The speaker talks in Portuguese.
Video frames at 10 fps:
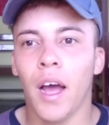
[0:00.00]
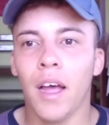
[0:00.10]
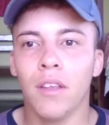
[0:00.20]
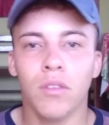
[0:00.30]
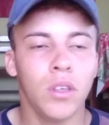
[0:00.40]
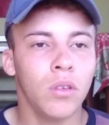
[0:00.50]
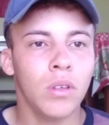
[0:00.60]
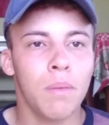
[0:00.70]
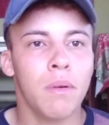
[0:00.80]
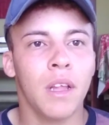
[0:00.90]
às vezes não
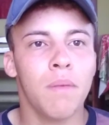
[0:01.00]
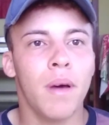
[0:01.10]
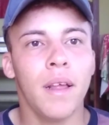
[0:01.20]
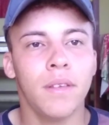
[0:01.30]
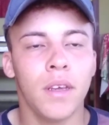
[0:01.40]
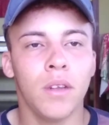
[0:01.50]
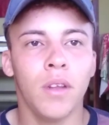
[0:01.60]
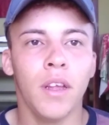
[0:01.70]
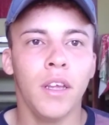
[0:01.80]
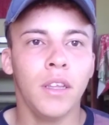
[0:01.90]
dá pra estar tá aparecendo,
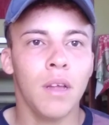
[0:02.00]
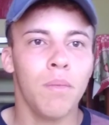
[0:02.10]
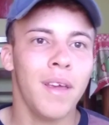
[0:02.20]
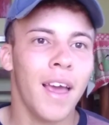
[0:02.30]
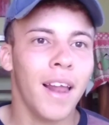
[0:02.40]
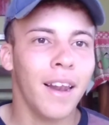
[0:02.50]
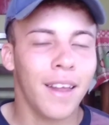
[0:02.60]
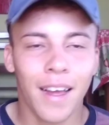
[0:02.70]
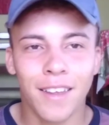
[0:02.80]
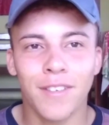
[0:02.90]
né? E também ela,
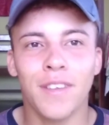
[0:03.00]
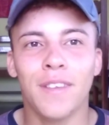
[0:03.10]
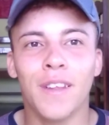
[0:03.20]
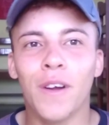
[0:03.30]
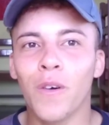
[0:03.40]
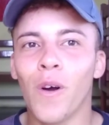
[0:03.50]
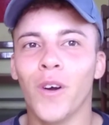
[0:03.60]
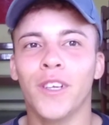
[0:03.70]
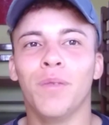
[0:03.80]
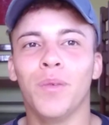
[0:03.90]
às vezes, não
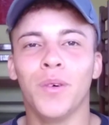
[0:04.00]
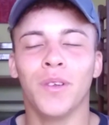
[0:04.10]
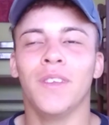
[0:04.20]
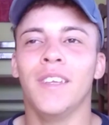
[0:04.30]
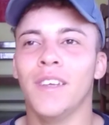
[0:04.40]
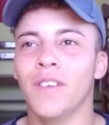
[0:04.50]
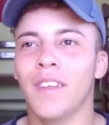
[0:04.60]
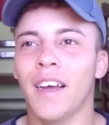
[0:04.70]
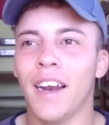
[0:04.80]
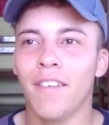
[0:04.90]
gosta muito de eu
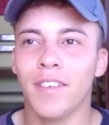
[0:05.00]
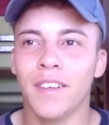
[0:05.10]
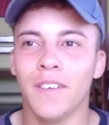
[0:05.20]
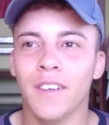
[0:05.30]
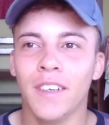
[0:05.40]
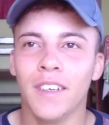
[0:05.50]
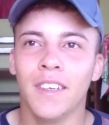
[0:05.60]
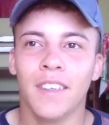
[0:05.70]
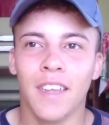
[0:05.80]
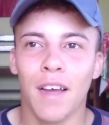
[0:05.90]
estar tá gravando,
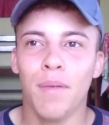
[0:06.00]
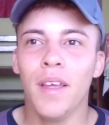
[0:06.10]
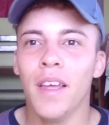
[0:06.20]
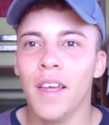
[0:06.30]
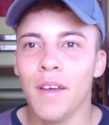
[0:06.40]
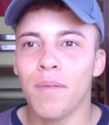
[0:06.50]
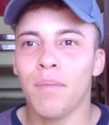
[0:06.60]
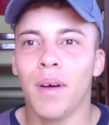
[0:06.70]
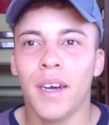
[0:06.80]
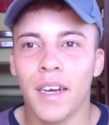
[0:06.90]
sabe?
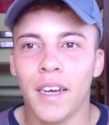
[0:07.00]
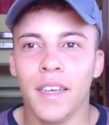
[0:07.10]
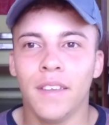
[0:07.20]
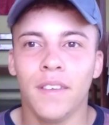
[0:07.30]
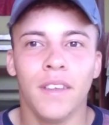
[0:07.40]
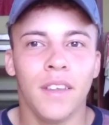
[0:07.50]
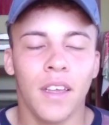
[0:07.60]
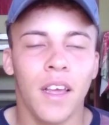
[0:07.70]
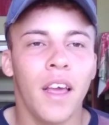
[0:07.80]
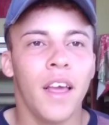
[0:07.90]
Mas,
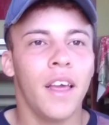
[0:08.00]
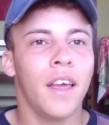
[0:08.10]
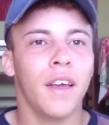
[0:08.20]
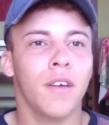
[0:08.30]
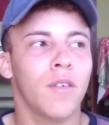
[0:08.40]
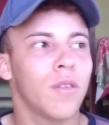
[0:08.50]
é,